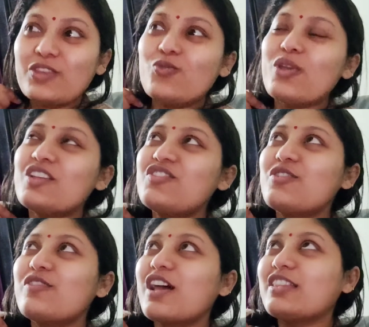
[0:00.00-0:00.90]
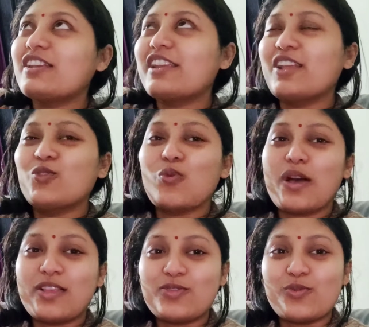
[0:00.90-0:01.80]
क्योंकि आज शिवरात्रि है तो
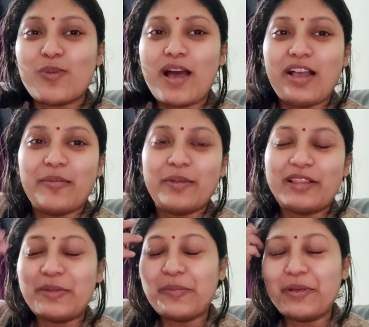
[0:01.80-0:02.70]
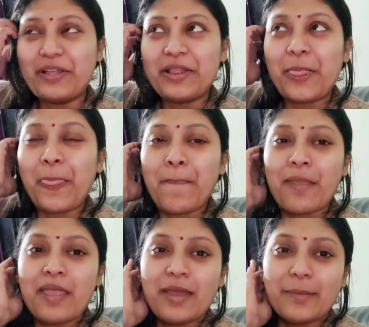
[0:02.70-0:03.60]
आज तो भांग मतलब
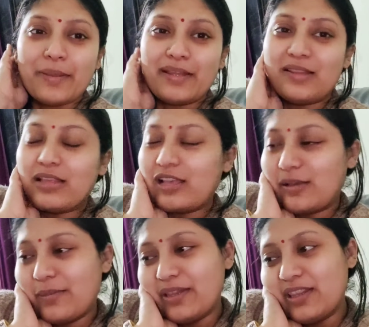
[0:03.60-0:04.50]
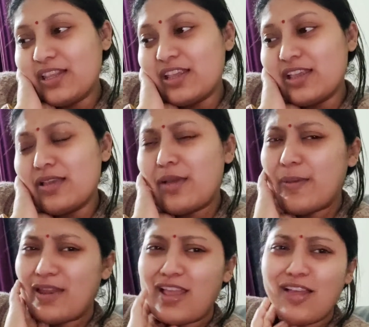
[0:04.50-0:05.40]
बन आ, बनती है
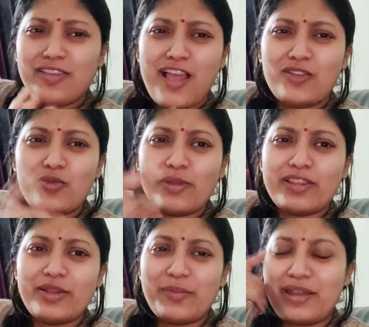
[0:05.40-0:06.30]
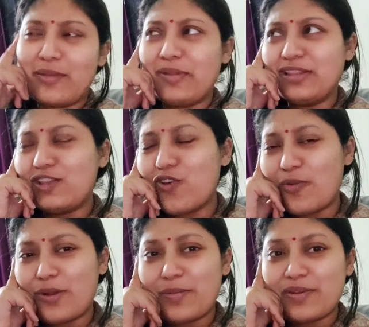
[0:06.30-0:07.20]
हमारे यहाँ यहाँ तो मंदिर में नहीं मिलती है
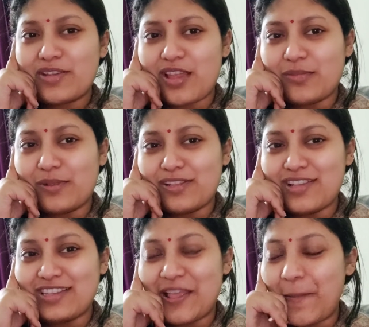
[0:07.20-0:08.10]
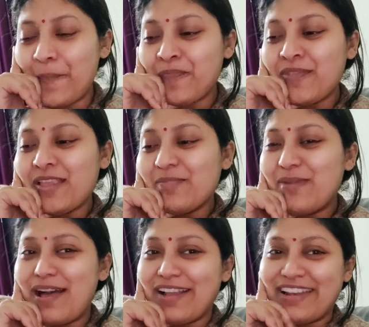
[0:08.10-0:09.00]
नॉर्मल प्रसाद मिल जाता है
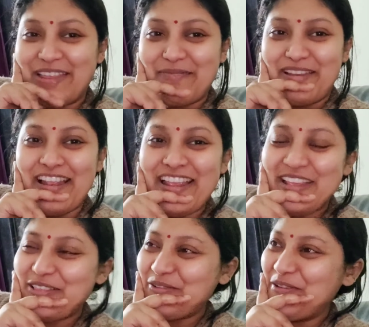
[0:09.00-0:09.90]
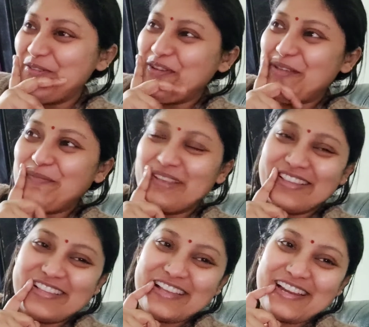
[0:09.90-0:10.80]
भांग नहीं मिली तो मैं वही
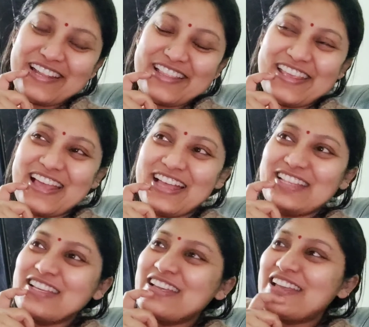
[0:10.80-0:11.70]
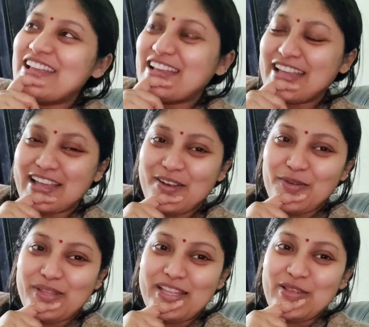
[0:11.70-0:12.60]
मिस कर रही थी आज घर
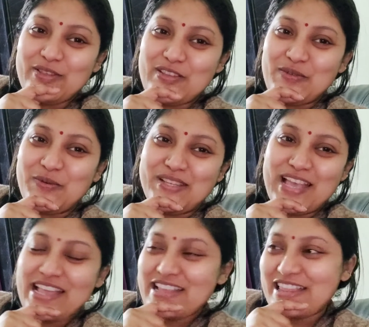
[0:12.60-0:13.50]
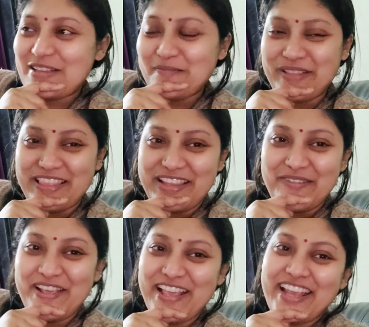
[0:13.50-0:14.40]
होती तो ज़रूर जाया जाता मंदिर
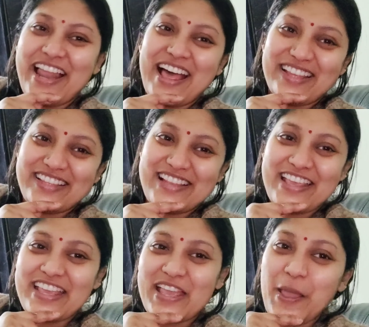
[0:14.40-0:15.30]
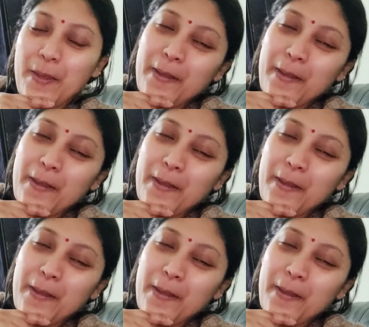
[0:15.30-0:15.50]
में ग्लास लेके